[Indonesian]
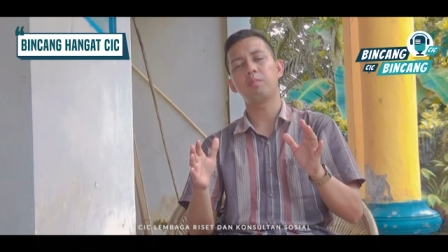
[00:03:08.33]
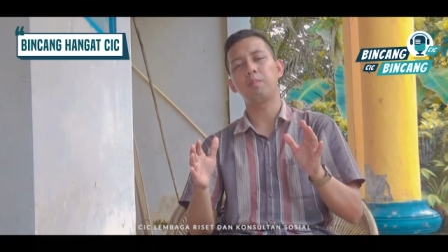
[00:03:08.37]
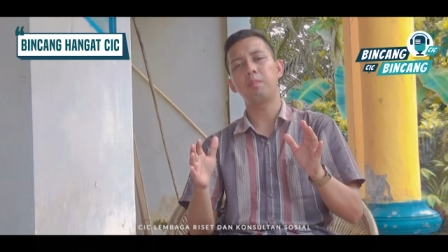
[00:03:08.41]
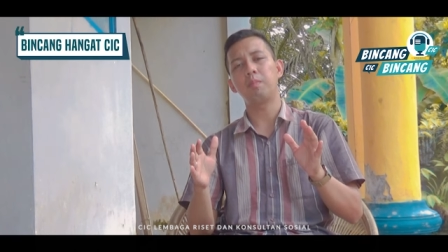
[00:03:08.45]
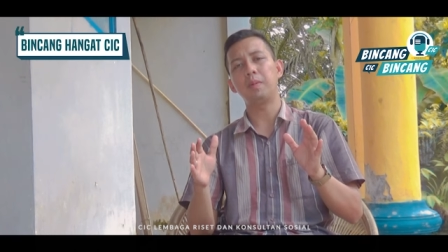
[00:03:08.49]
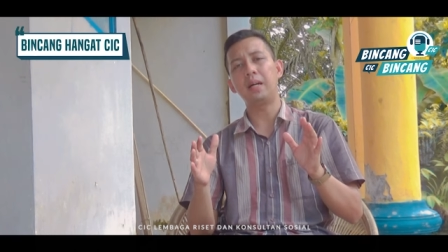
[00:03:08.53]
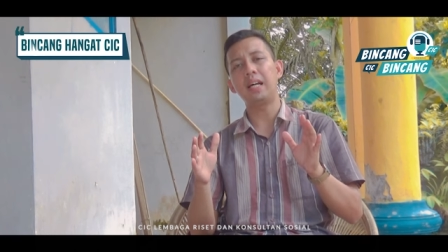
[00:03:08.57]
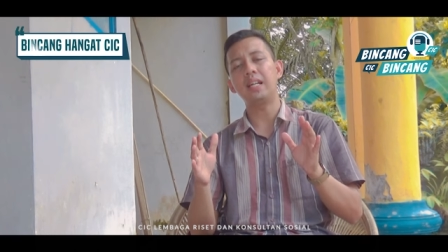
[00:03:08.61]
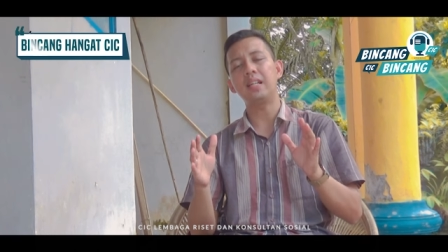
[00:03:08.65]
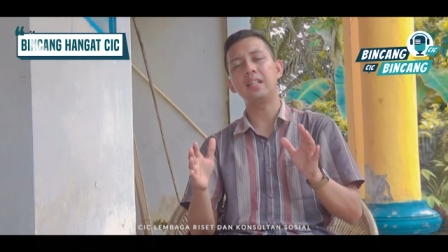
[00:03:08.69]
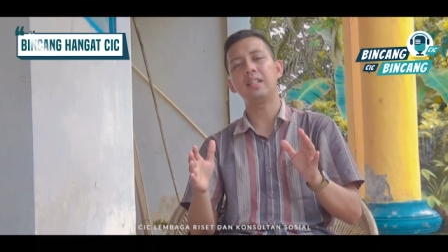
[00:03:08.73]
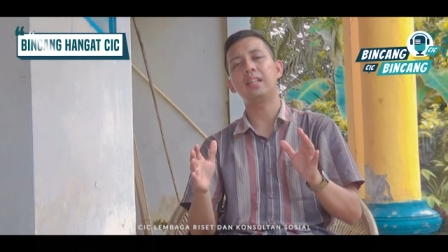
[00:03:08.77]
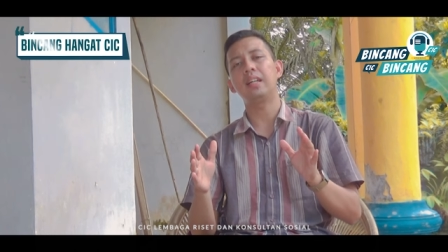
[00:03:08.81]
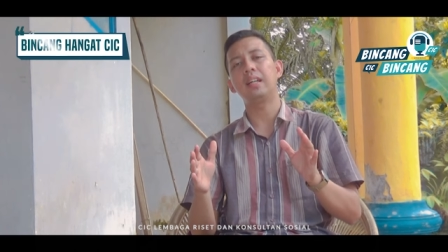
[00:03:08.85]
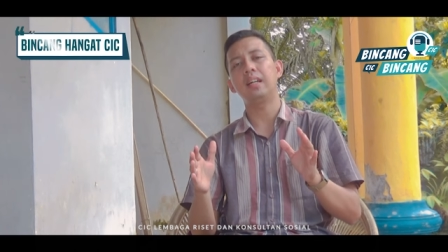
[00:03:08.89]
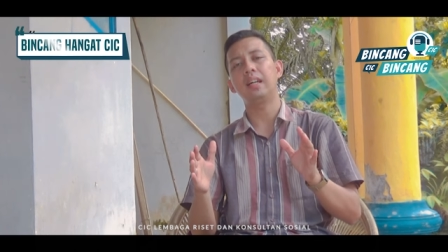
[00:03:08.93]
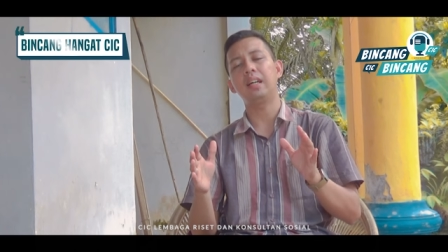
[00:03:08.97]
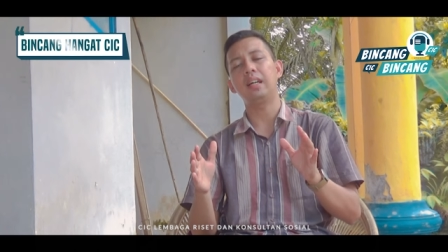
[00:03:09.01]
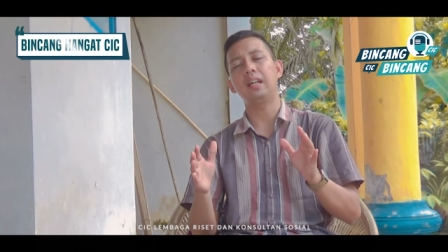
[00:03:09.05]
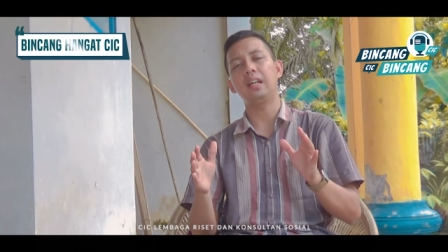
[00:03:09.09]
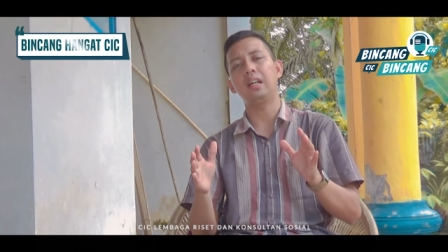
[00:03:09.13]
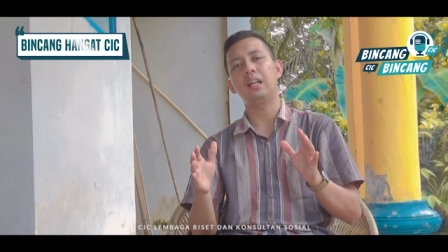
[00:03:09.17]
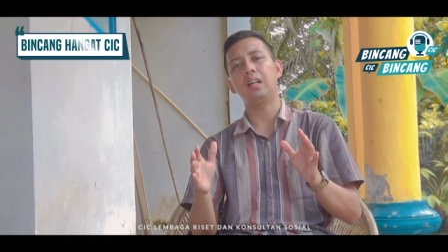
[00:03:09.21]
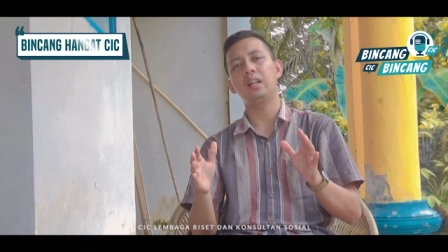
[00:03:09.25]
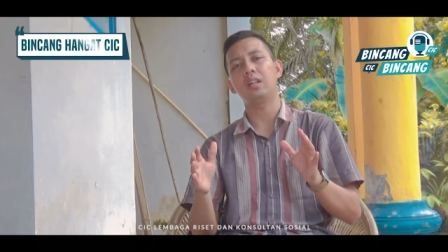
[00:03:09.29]

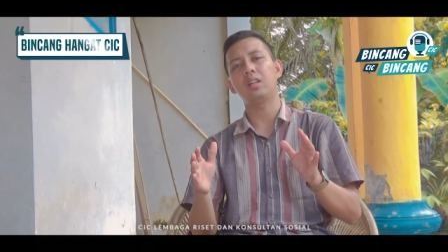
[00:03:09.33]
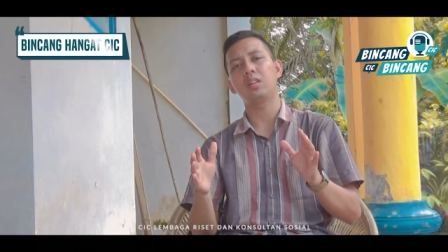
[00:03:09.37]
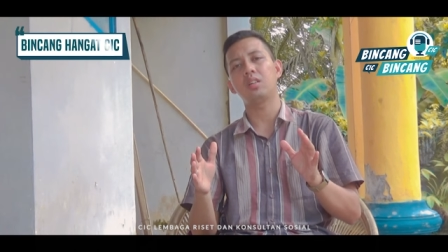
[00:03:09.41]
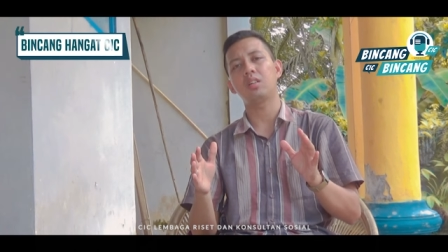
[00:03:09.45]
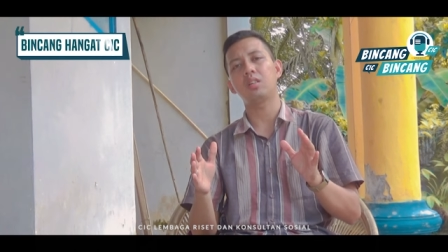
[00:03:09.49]
pada